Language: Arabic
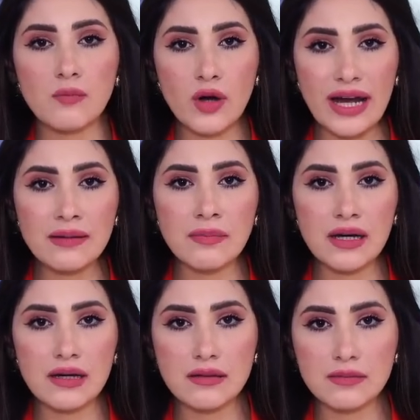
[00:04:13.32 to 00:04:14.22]

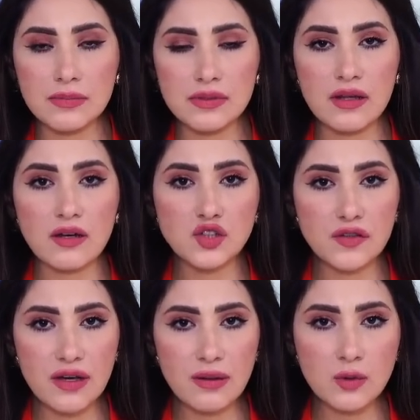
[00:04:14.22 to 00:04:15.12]
مكالمه ناقشت
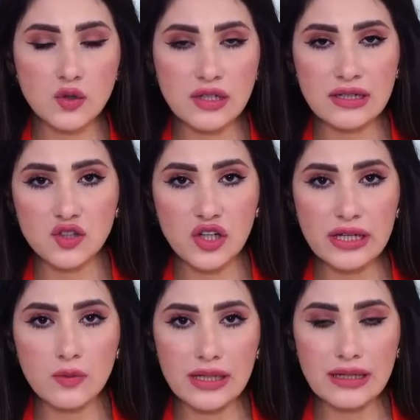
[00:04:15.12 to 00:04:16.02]
فيها مع الاستاذ هاني
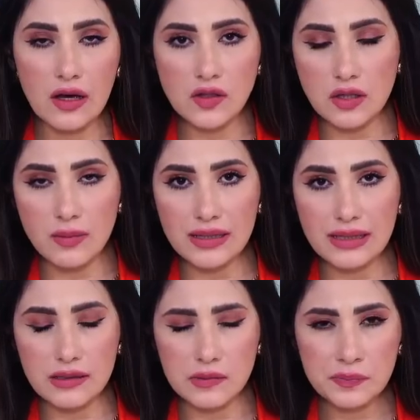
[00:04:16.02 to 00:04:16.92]
شاكر ولا ايه اللي حصل بعد
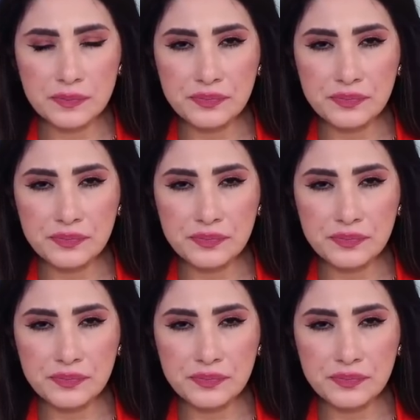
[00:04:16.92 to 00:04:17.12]
كده؟